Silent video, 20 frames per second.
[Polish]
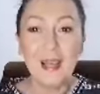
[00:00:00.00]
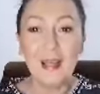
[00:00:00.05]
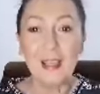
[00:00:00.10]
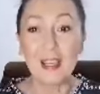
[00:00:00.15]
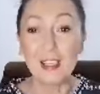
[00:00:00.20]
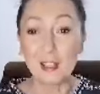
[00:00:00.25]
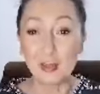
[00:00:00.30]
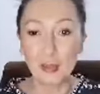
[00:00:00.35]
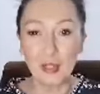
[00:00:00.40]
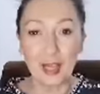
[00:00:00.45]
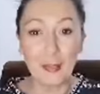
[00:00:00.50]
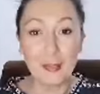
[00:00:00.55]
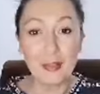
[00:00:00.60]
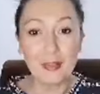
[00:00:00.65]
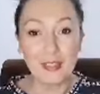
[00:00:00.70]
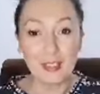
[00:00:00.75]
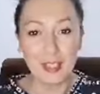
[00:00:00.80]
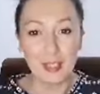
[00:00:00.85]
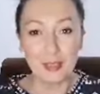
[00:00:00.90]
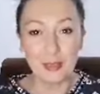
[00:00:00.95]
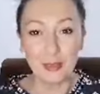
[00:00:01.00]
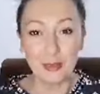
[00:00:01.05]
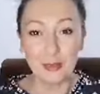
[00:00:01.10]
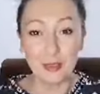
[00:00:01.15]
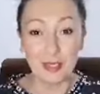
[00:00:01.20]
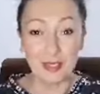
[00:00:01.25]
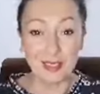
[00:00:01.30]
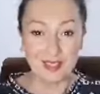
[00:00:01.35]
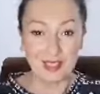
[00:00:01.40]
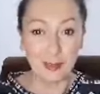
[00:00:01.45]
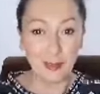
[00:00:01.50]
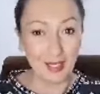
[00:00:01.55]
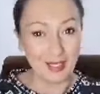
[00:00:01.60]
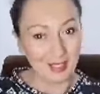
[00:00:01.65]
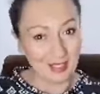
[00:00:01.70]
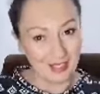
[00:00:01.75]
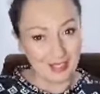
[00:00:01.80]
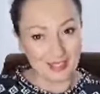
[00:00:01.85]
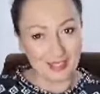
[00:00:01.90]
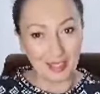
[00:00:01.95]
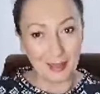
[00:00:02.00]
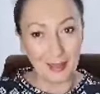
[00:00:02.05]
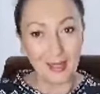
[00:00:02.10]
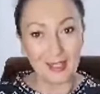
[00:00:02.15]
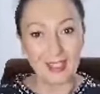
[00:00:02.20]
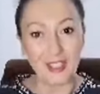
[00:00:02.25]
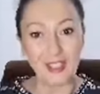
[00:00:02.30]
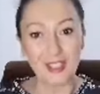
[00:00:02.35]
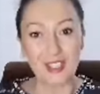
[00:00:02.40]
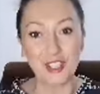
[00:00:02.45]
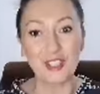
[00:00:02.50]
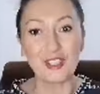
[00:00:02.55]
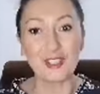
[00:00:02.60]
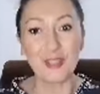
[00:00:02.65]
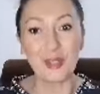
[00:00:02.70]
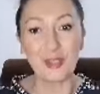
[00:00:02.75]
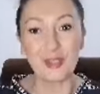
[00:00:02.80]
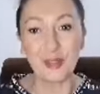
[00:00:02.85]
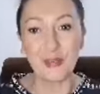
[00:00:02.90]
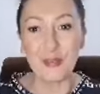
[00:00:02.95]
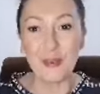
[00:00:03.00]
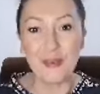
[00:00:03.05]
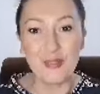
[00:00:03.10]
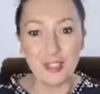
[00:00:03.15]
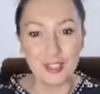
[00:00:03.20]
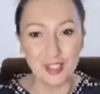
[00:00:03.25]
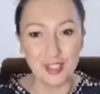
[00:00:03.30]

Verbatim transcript: E, szukamy wskazówek, sama, sama też często o tym mówię,